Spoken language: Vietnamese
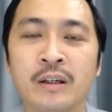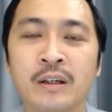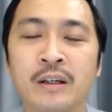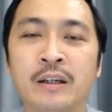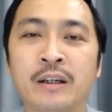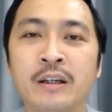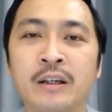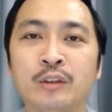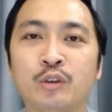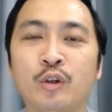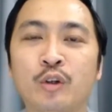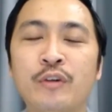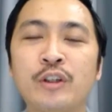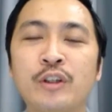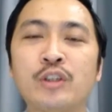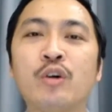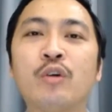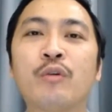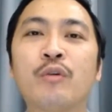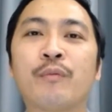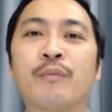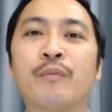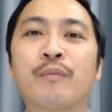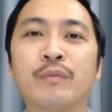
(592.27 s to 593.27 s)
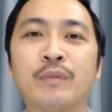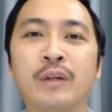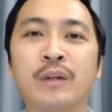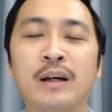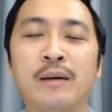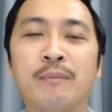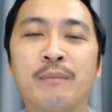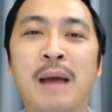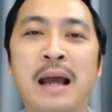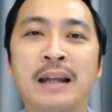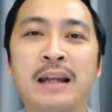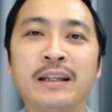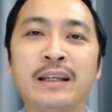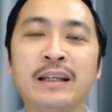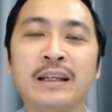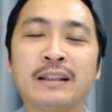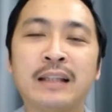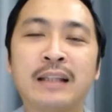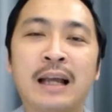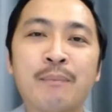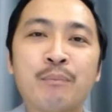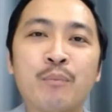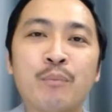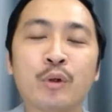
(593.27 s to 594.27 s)
Đấy. Tôi ví dụ bạn
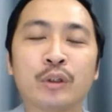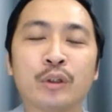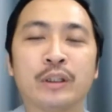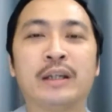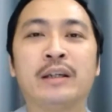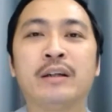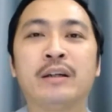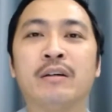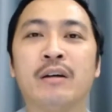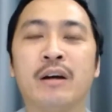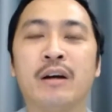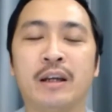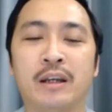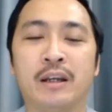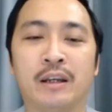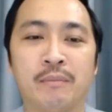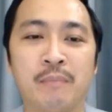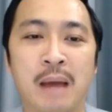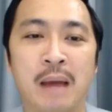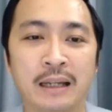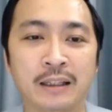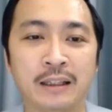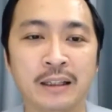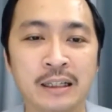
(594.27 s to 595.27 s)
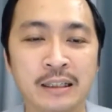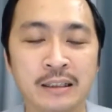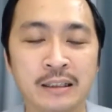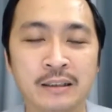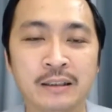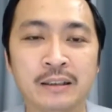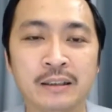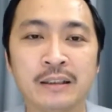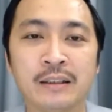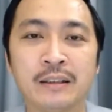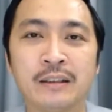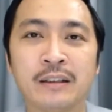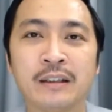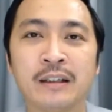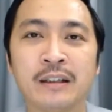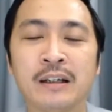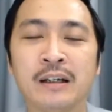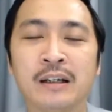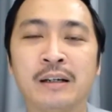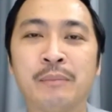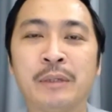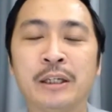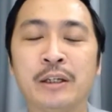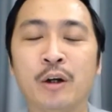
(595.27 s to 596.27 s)
đi thăm một cái người bạn thân
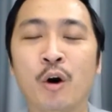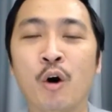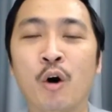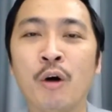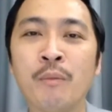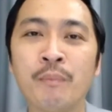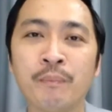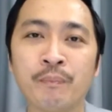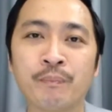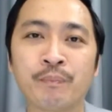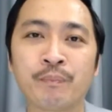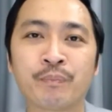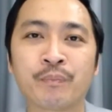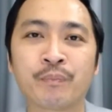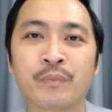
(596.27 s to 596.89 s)
bị ốm.